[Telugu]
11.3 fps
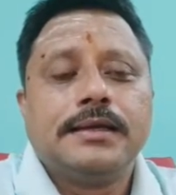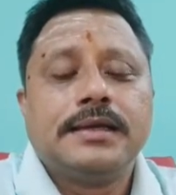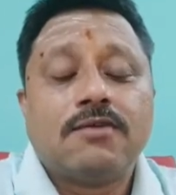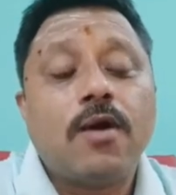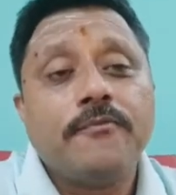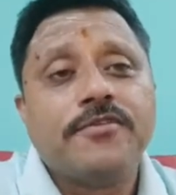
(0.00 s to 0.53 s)

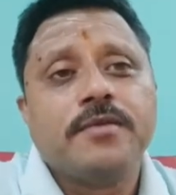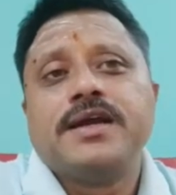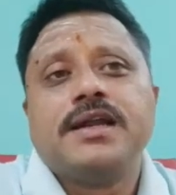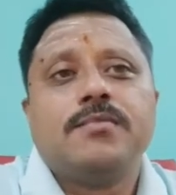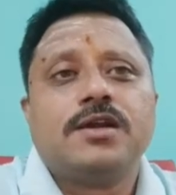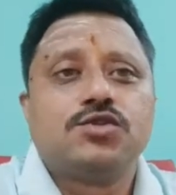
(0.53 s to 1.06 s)
నవాంశ
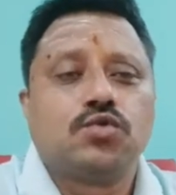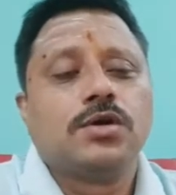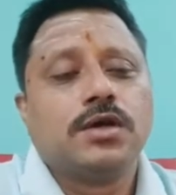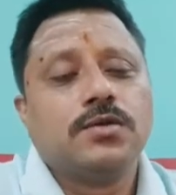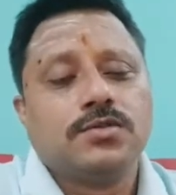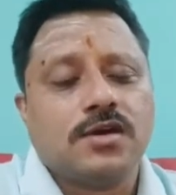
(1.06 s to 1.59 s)
బట్టే మనం
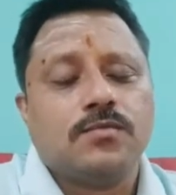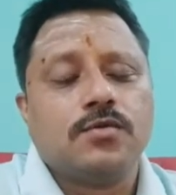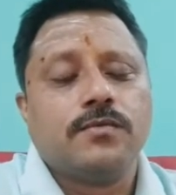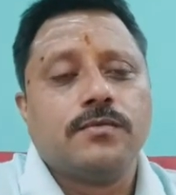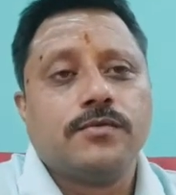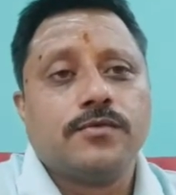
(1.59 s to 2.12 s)
చూడగలుగుతాము
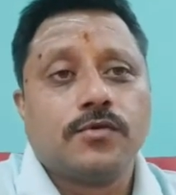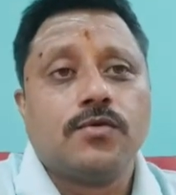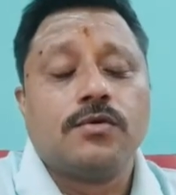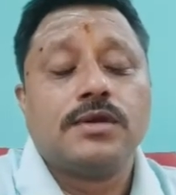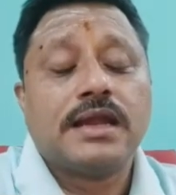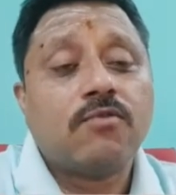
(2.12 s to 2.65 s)
సో
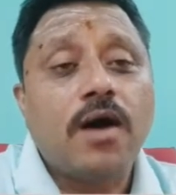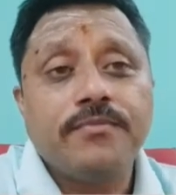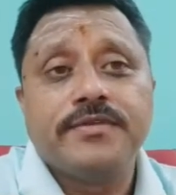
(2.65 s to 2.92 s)
నవాంశ